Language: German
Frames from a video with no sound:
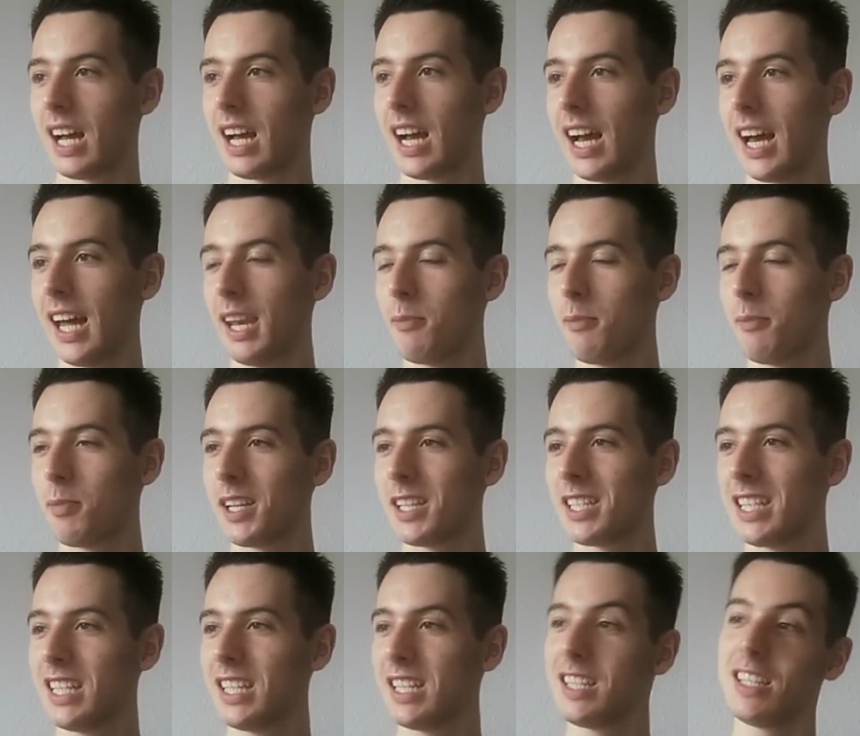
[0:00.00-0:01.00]
Eine
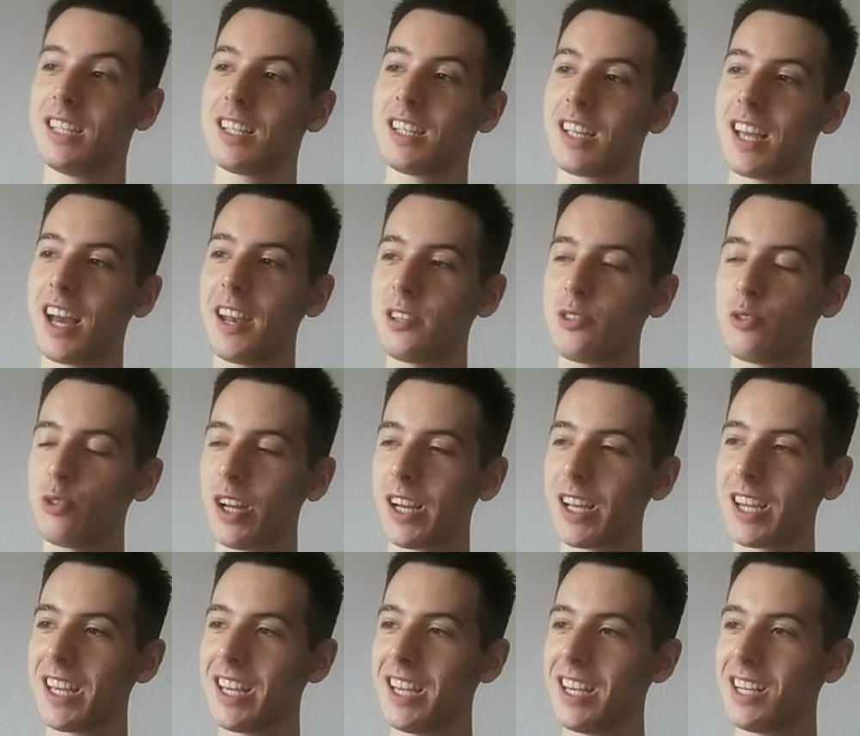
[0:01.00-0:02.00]
Partie, die gar nicht so lange
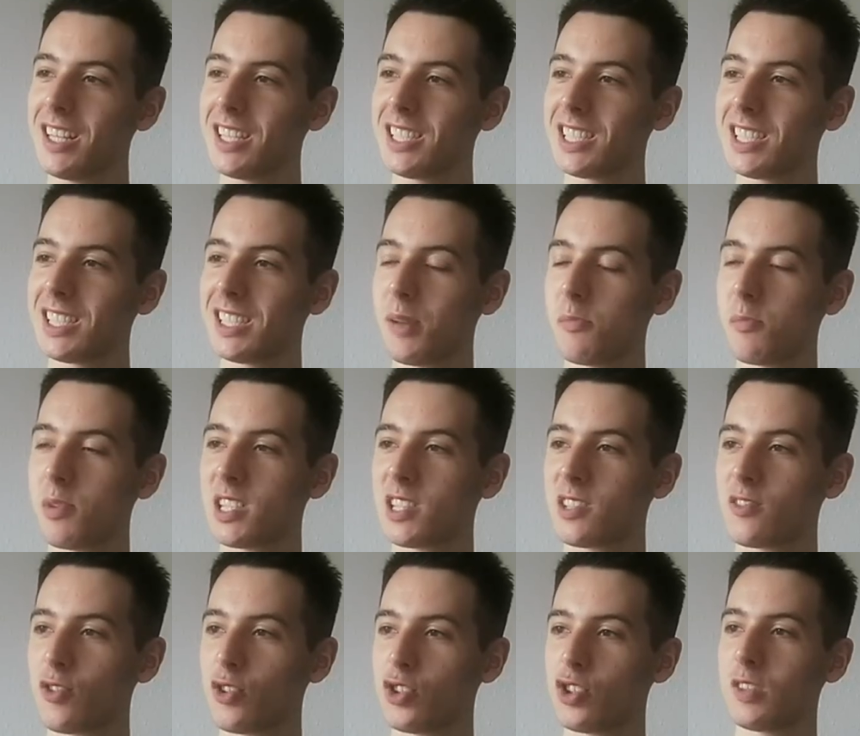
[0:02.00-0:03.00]
her ist, nämlich
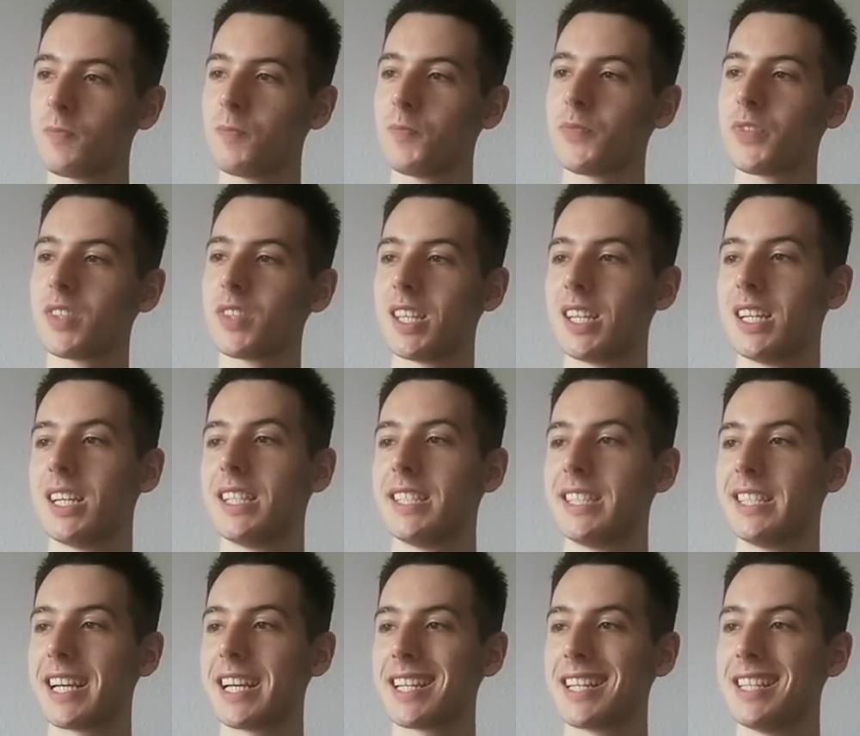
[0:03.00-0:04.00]
zwischen
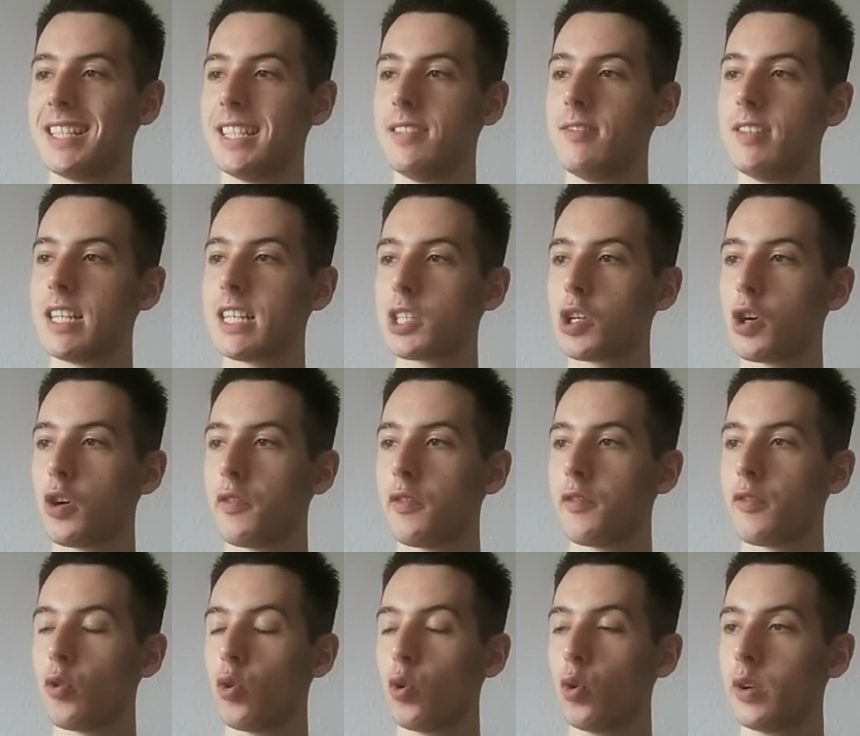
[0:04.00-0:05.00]
Sergei Tiviakov
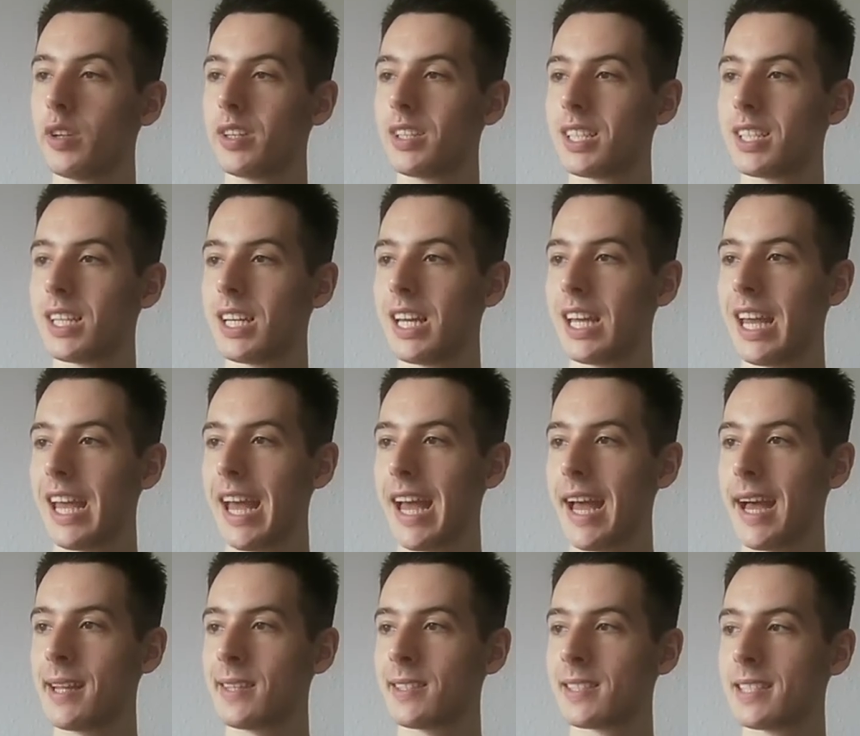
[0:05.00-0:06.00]
und
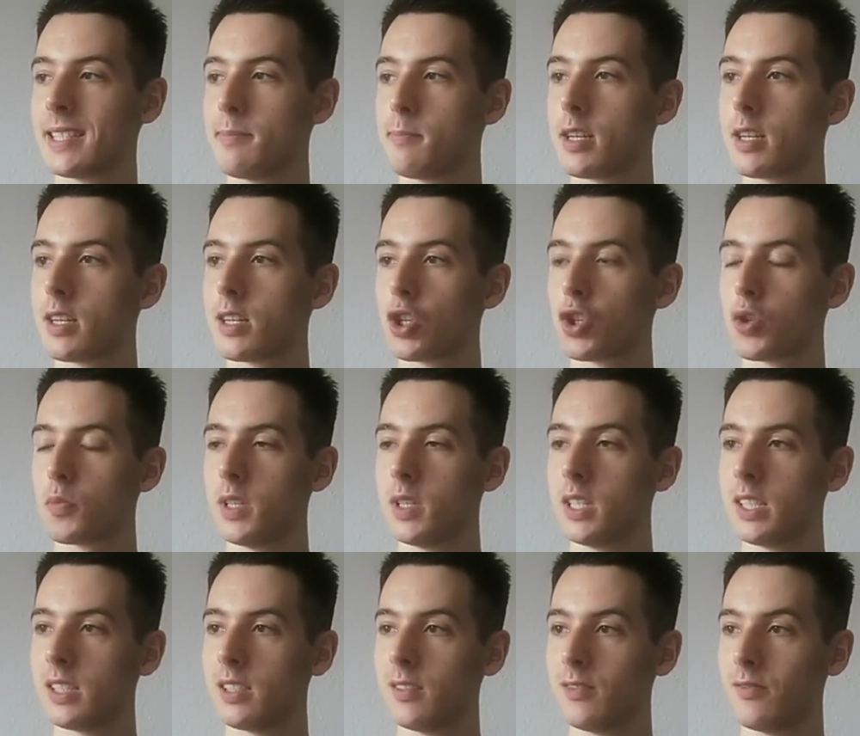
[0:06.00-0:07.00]
Ernst Siebke,
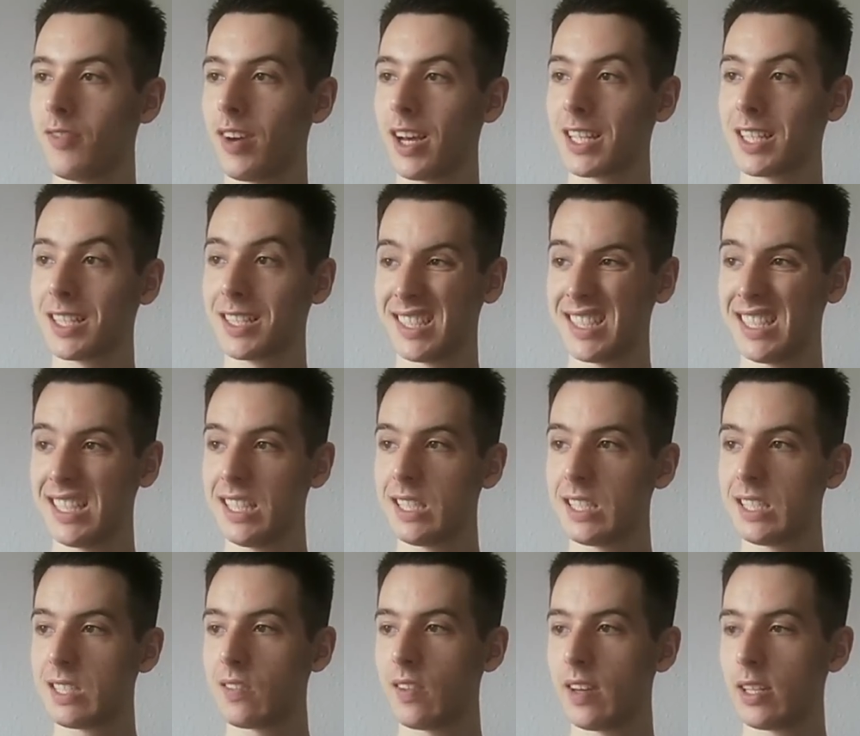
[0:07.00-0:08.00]
gespielt in C
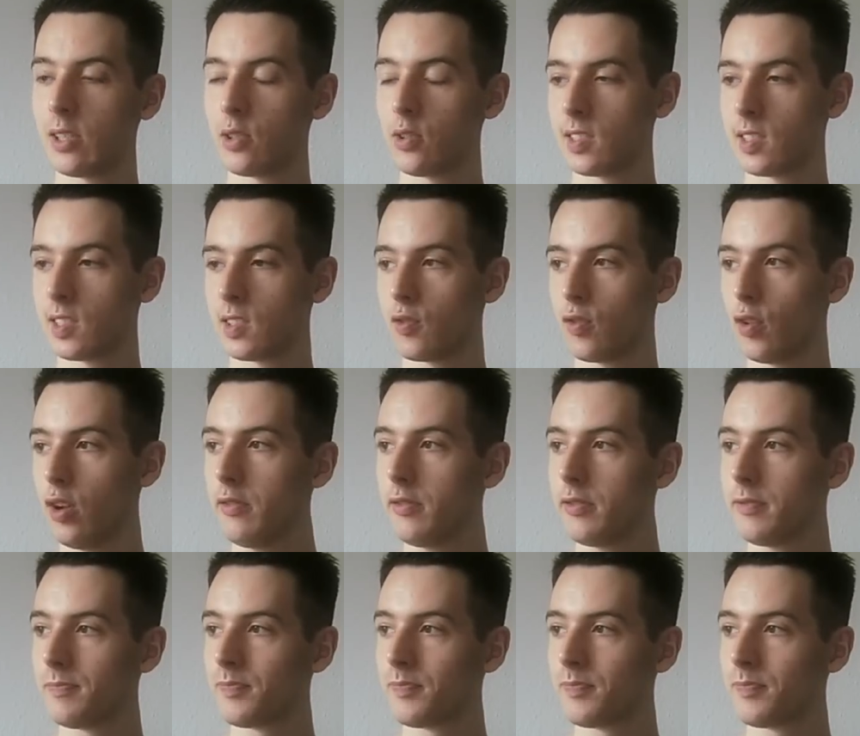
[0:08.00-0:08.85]
2012.